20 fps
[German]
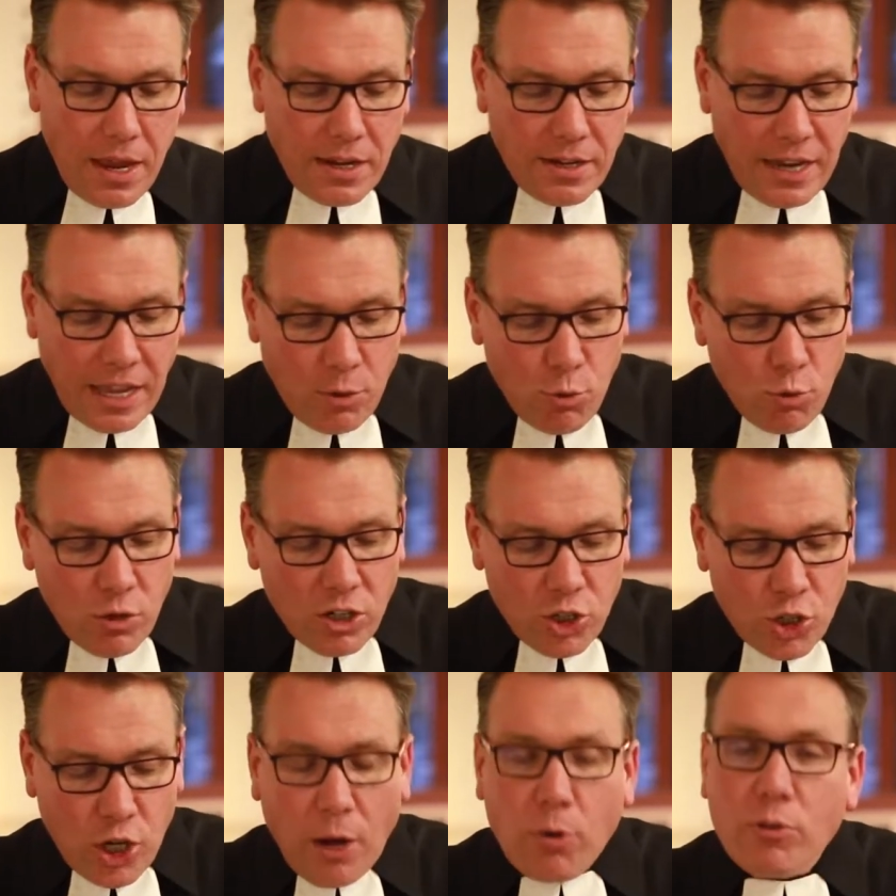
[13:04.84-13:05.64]
Der
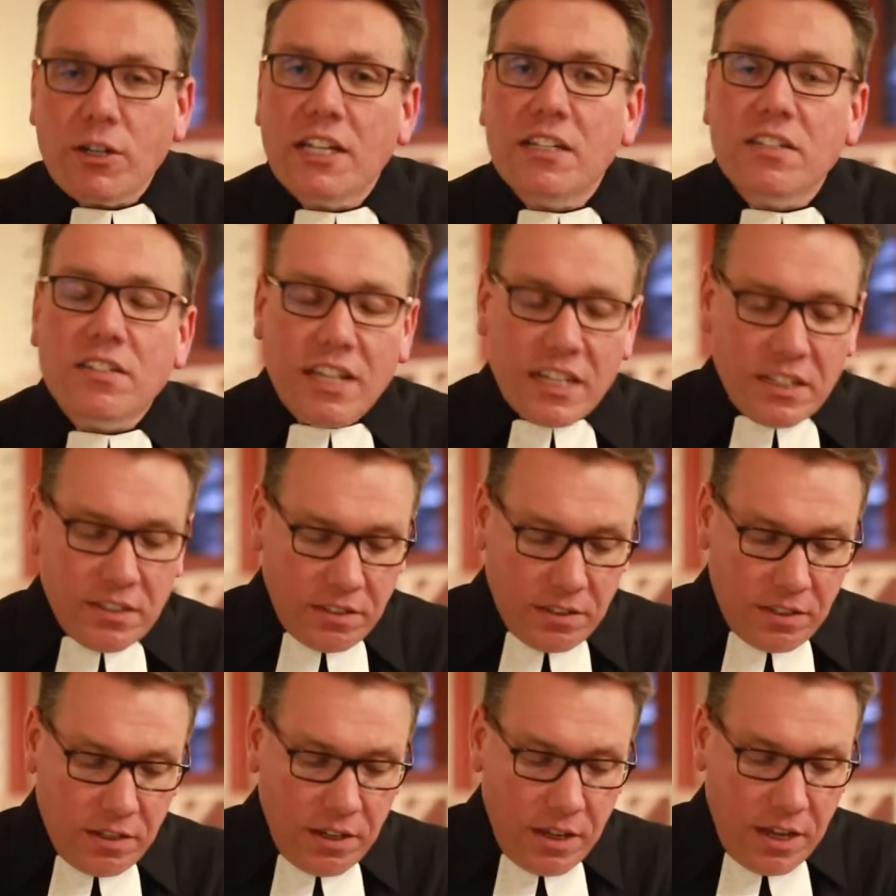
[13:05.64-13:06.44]
Junge schaut
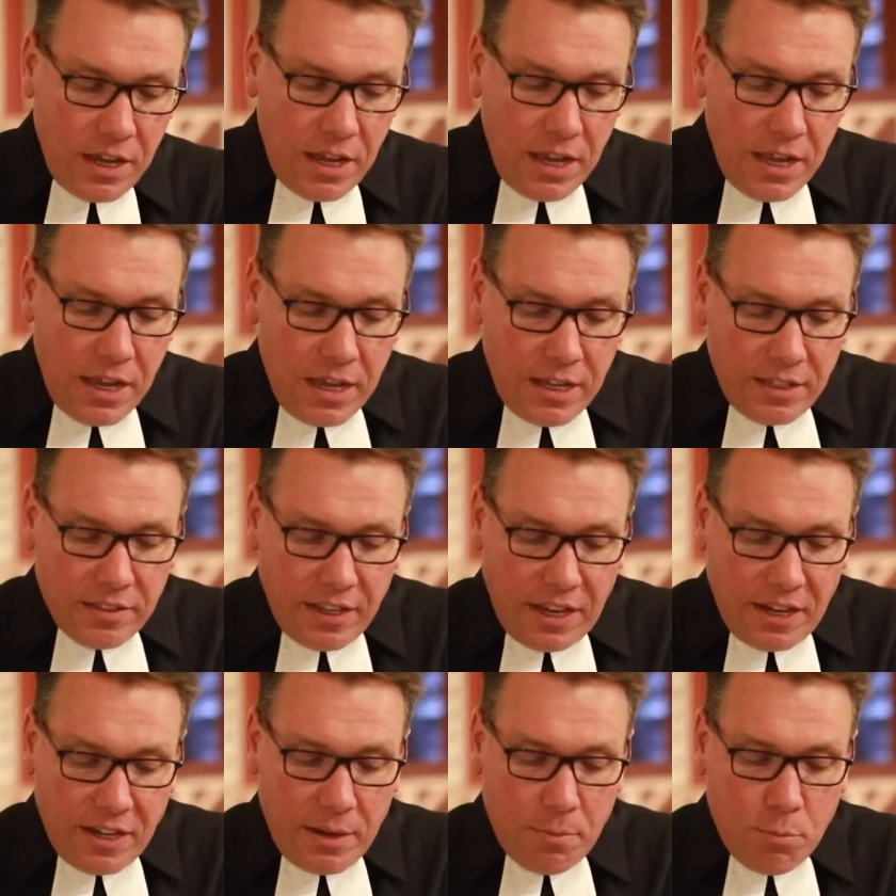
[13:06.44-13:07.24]
entsetzt
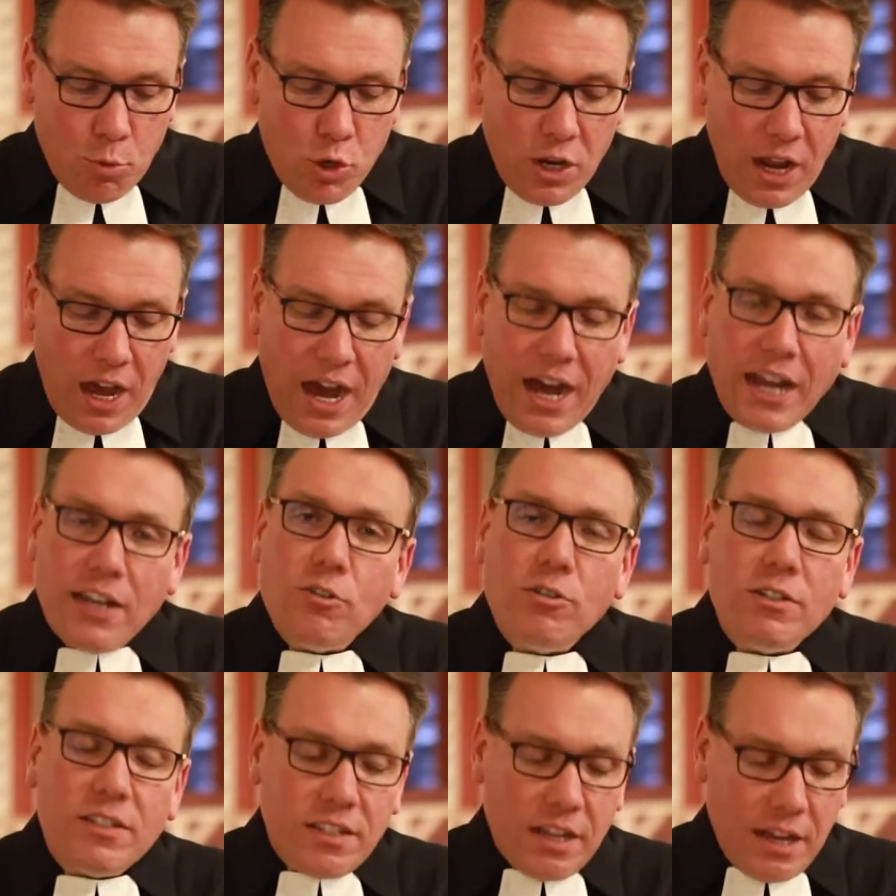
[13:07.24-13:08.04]
seine Mutter an
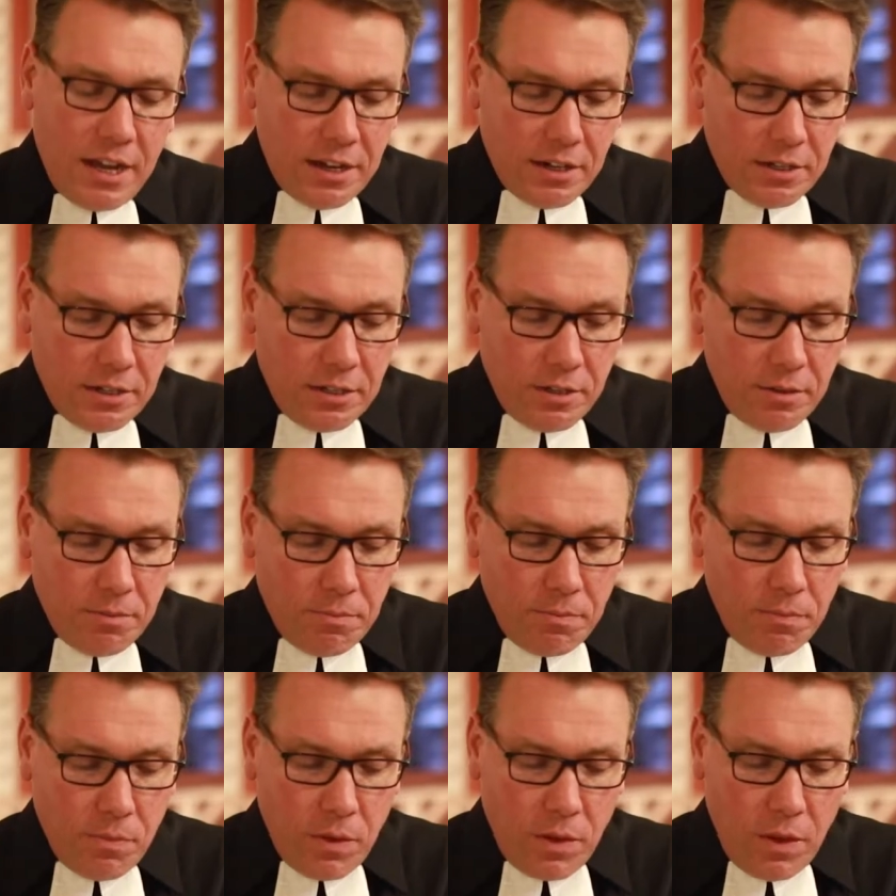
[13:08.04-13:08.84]
und sagt,
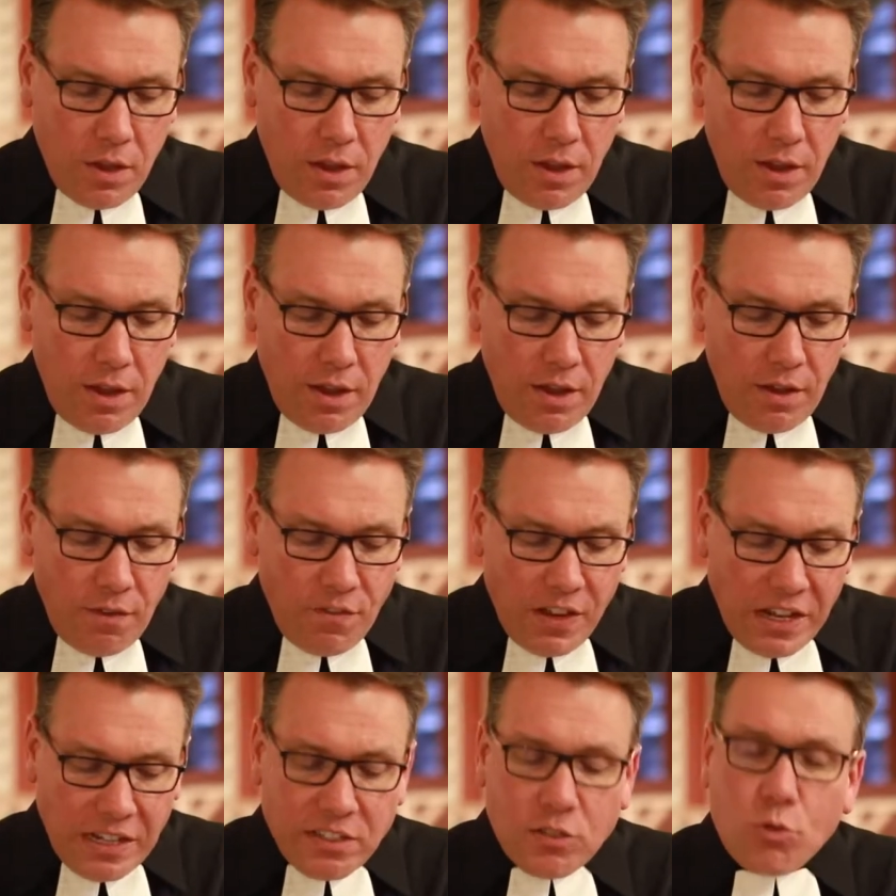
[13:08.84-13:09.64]

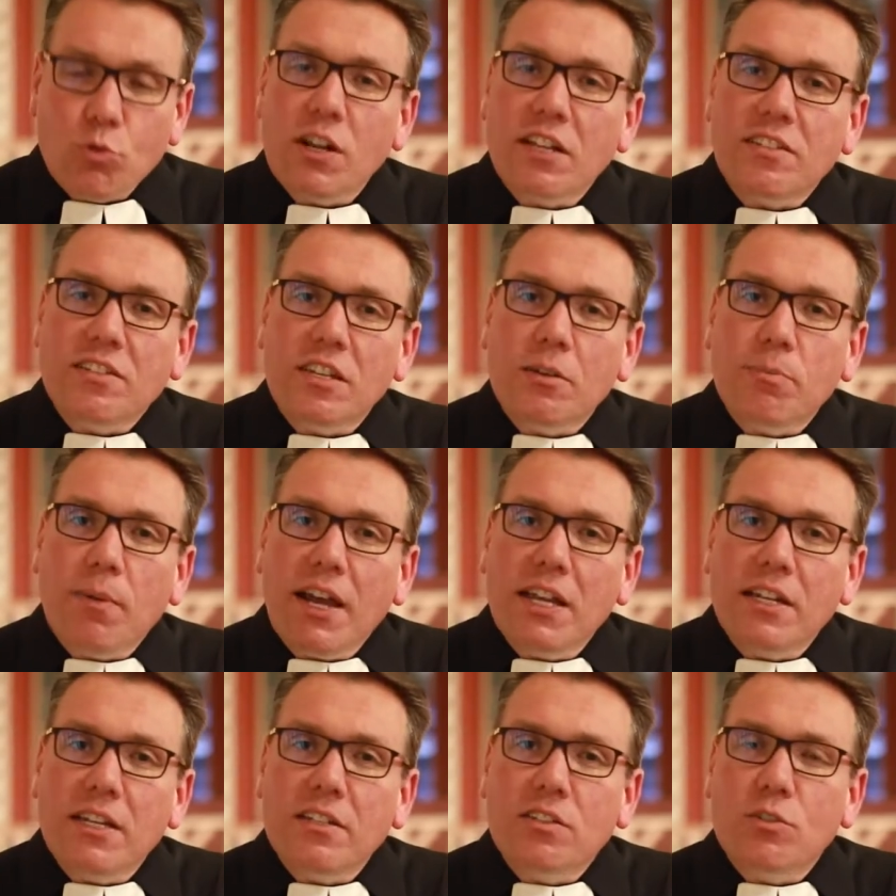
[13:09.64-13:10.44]
willst du, dass ich
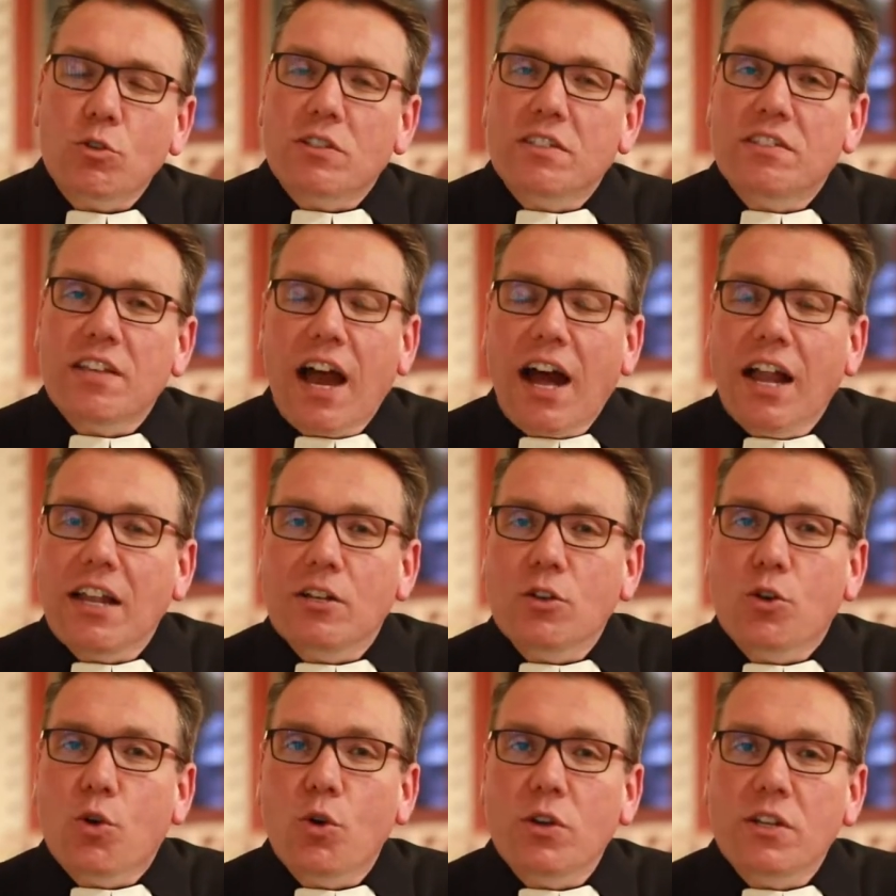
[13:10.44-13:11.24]
meine
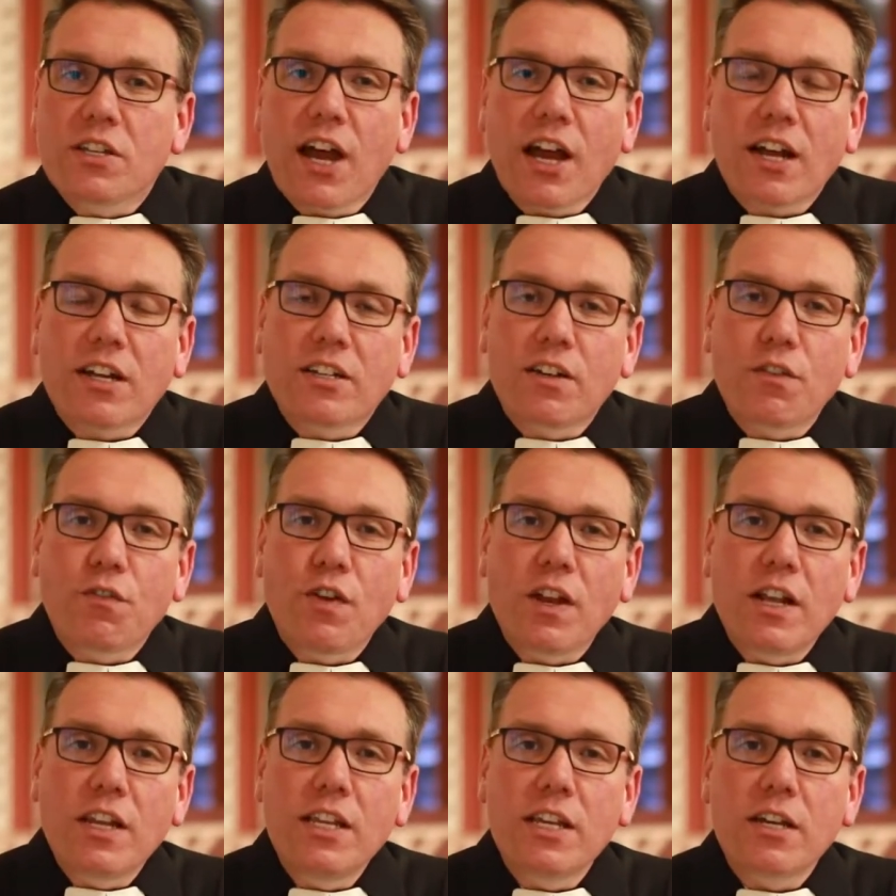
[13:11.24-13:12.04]
sozialen Kontakte
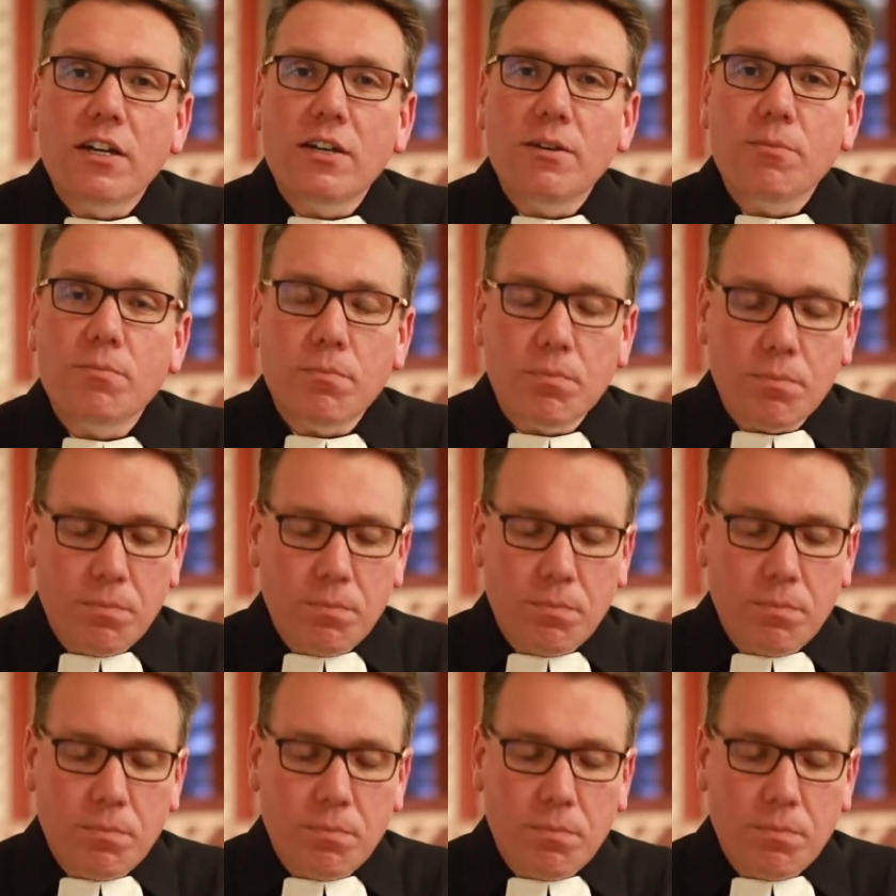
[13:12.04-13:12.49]
verliere?